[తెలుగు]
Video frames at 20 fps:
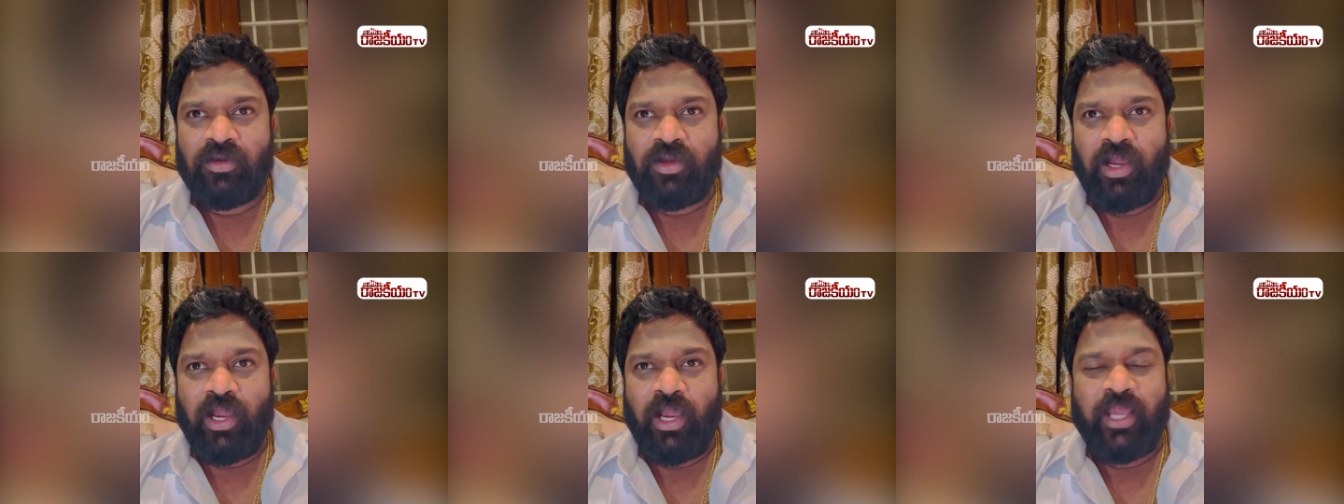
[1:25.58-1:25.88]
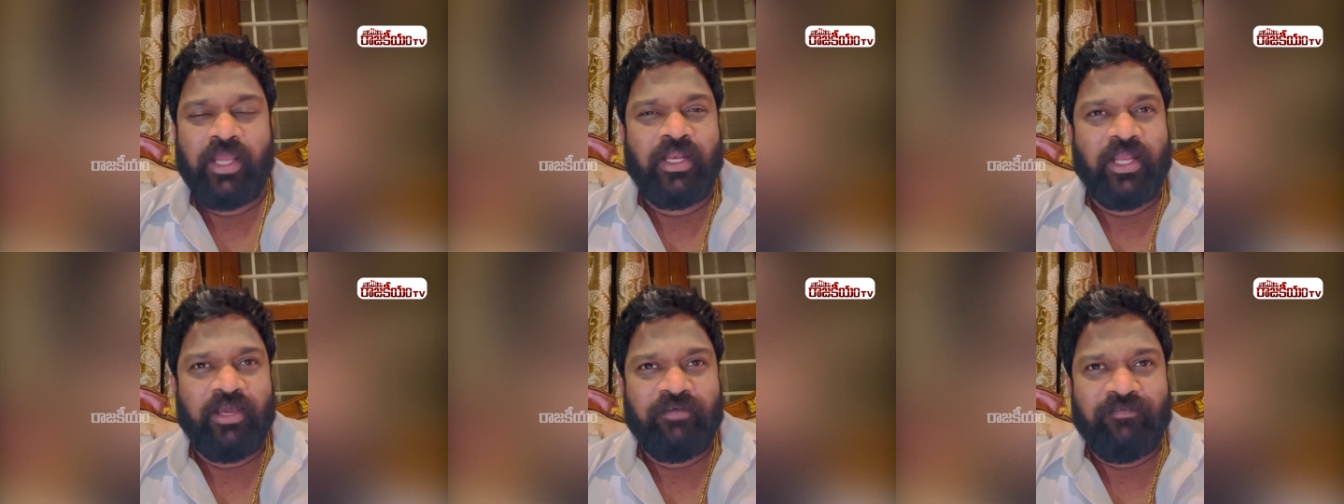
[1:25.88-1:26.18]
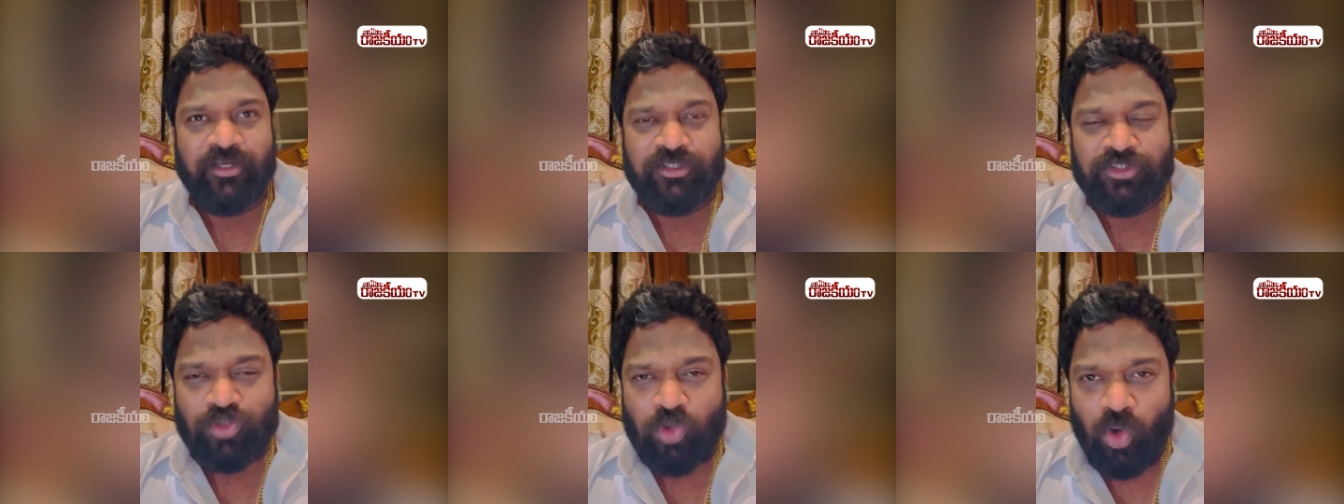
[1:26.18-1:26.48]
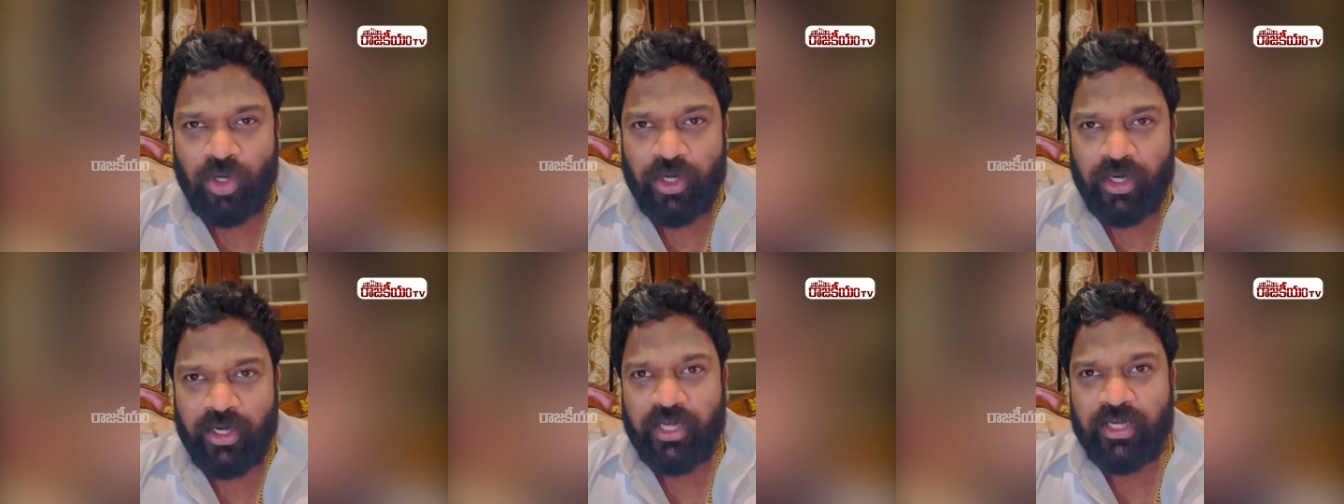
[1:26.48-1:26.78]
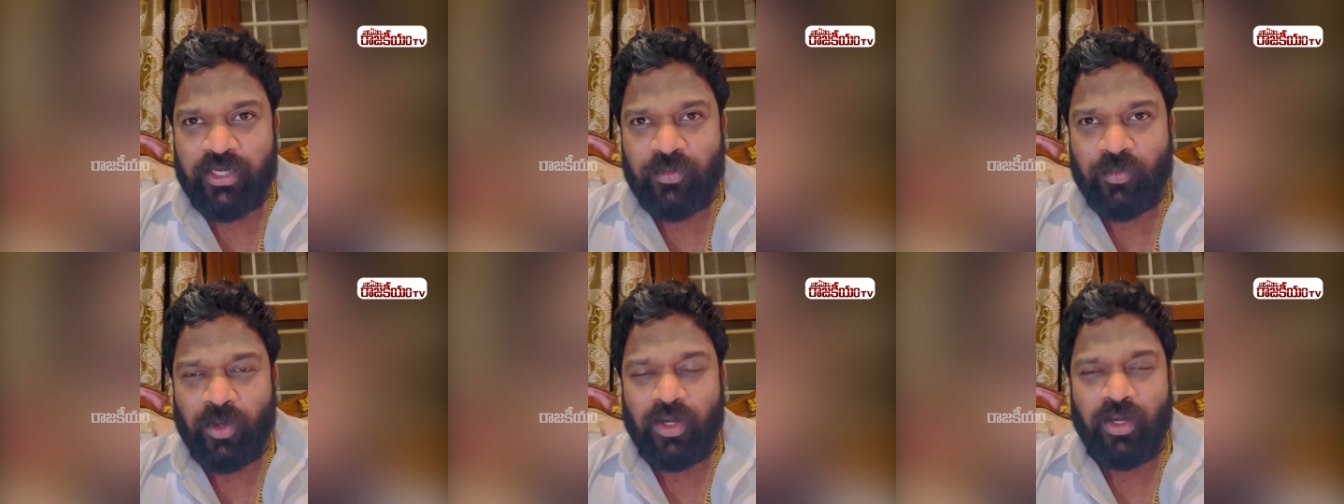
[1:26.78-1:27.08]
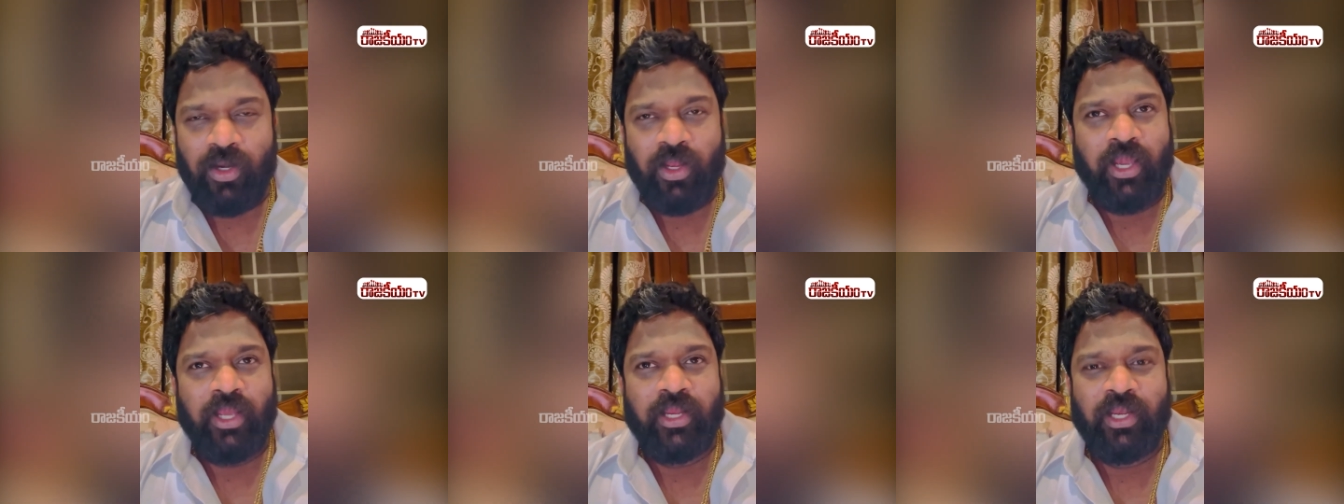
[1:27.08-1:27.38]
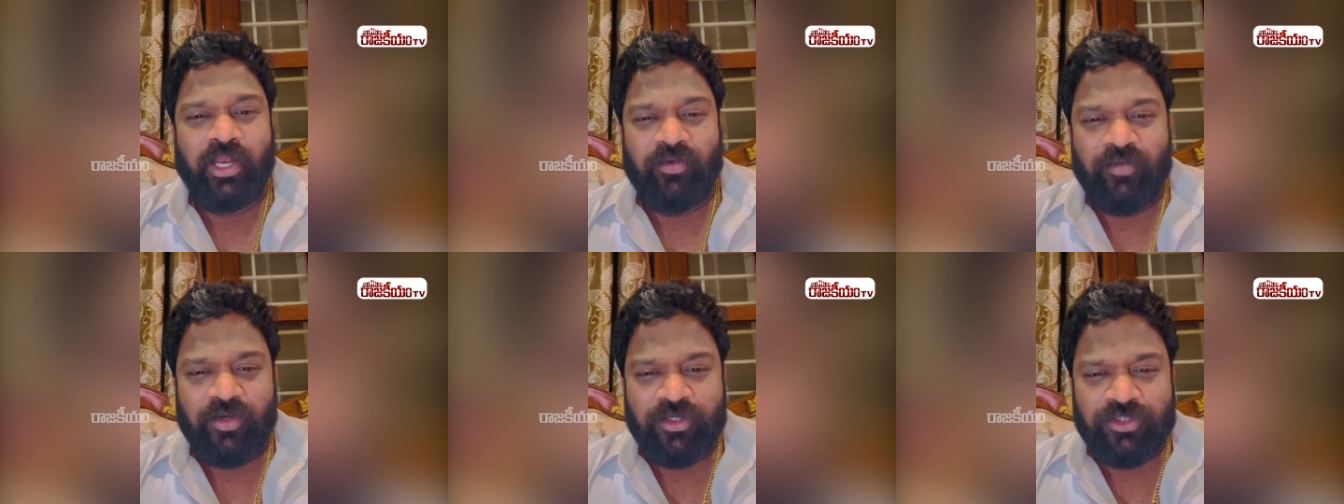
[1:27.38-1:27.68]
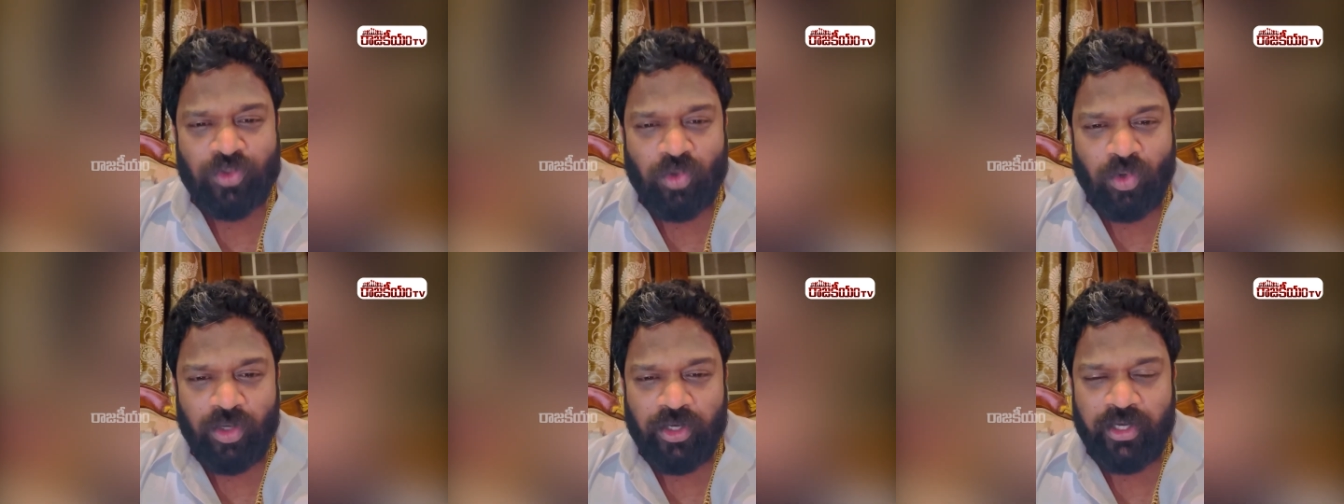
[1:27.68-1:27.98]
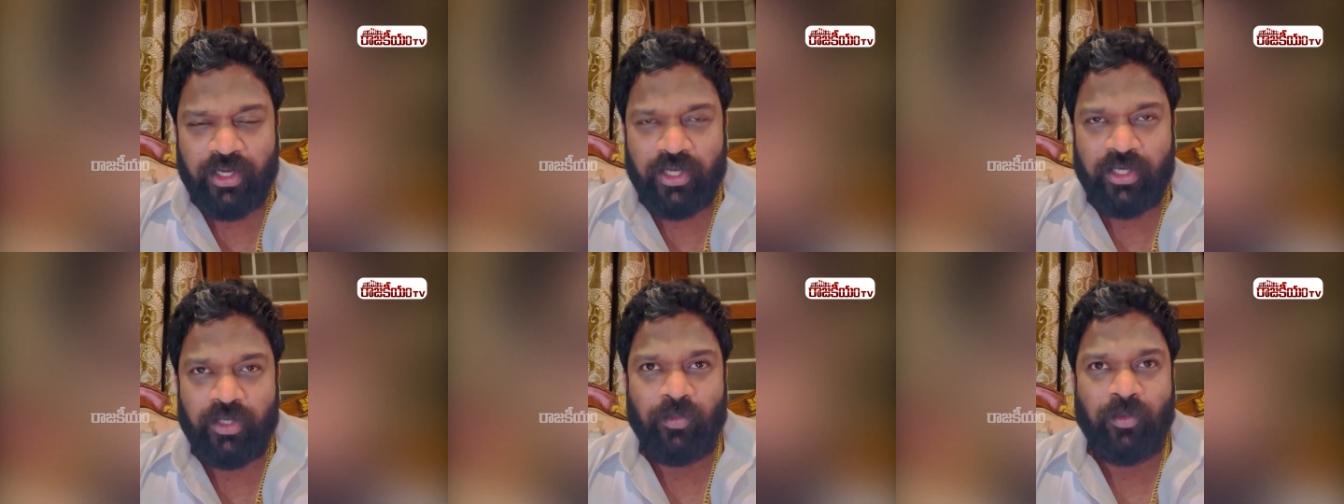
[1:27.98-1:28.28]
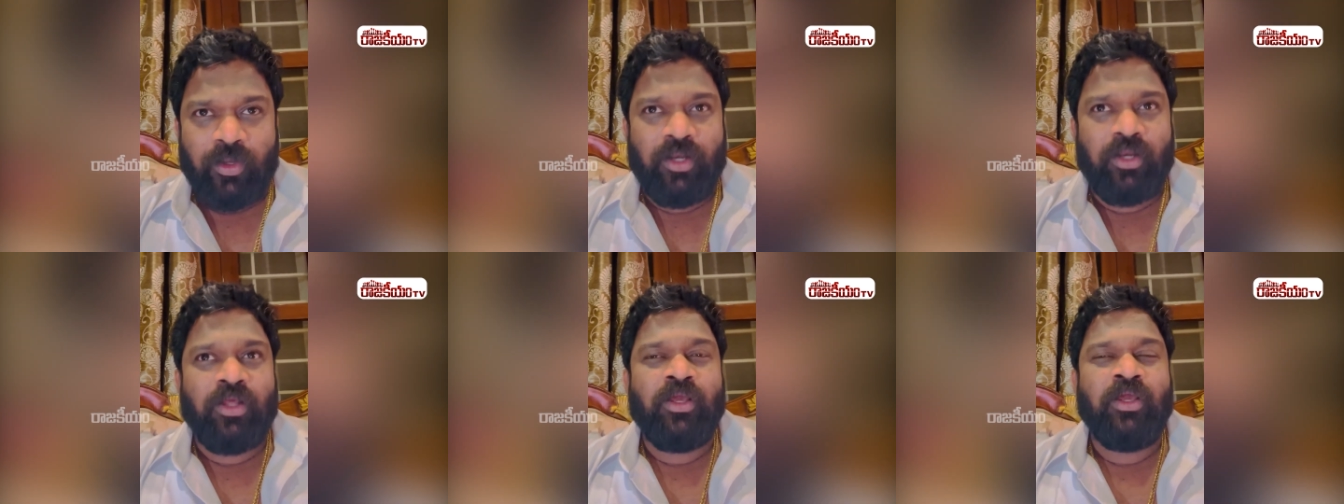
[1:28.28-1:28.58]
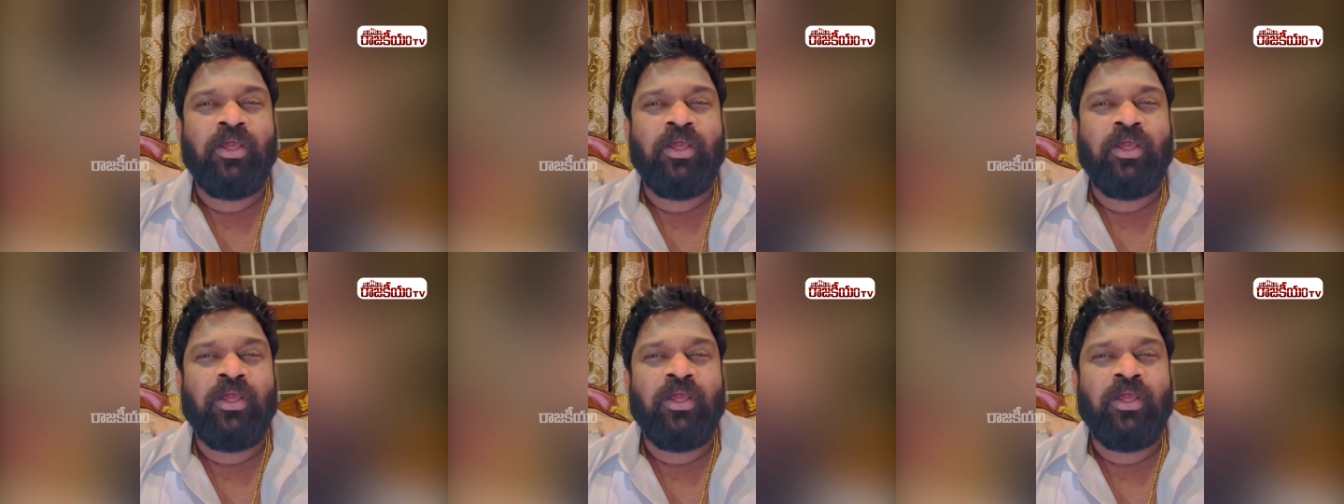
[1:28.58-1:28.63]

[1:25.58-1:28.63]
ఐ నెవర్ స్కోల్డెడ్ ఎనీ వన్ ఐ నెవర్ స్కోల్డెడ్ ఎనీ వన్